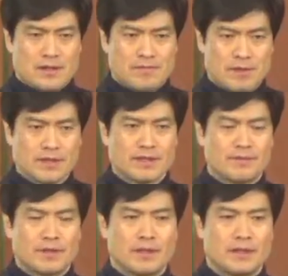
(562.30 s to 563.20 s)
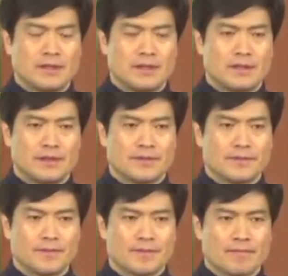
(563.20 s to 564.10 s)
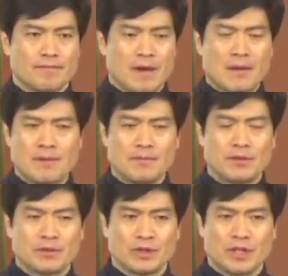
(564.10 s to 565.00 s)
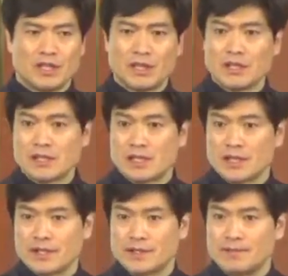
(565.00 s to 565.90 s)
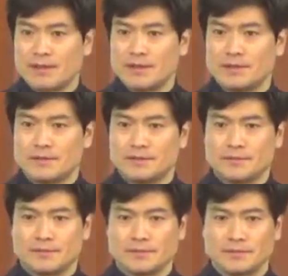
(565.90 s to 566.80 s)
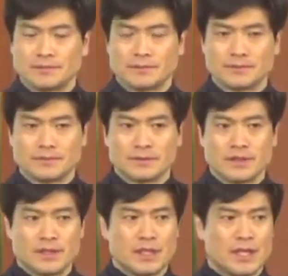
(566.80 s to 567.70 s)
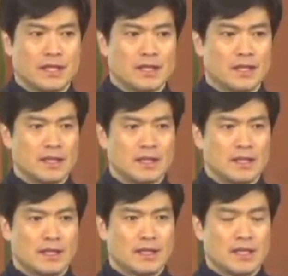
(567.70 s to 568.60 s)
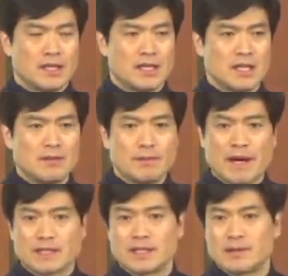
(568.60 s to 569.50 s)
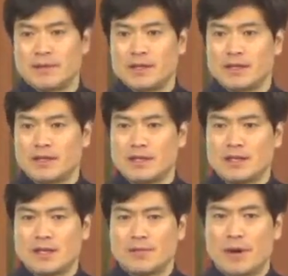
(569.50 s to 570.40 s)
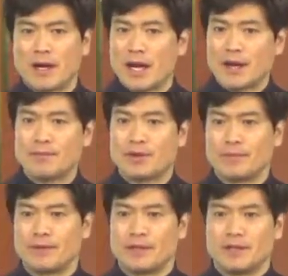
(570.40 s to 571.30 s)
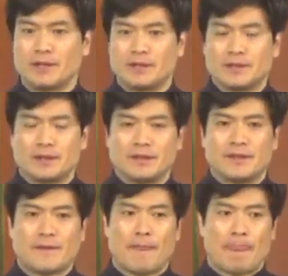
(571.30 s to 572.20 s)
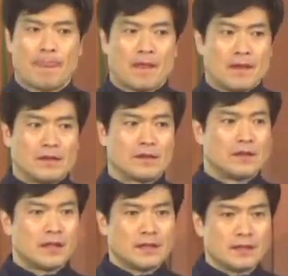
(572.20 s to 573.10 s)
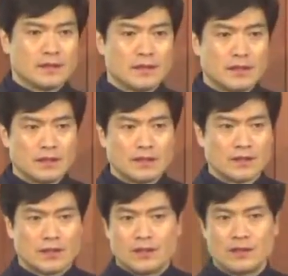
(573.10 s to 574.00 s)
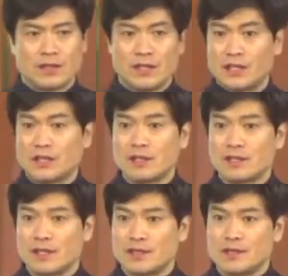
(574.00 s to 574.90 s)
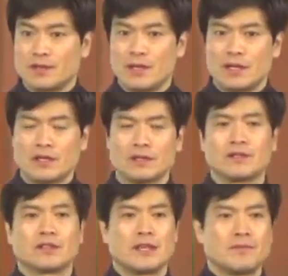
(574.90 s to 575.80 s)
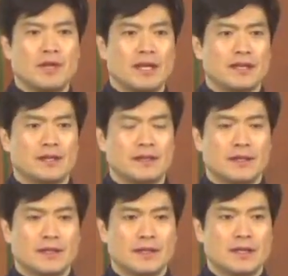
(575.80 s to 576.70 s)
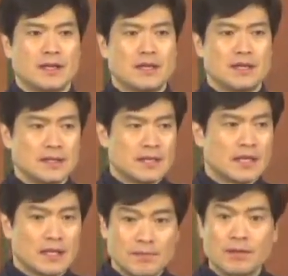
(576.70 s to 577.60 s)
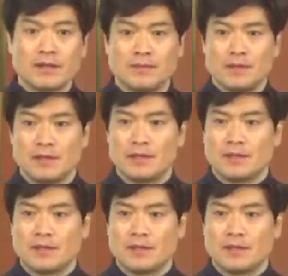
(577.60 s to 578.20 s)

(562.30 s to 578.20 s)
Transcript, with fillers: 먹었습니다. 마음만 먹어도 일이 털어질 때가 있습니다. 그런데 이 입이 방정입니다. 말을 함부로 합니다. 그럴 때는 더 일이 털어지겠죠. 그것 때문에 인생이 힘든 겁니다.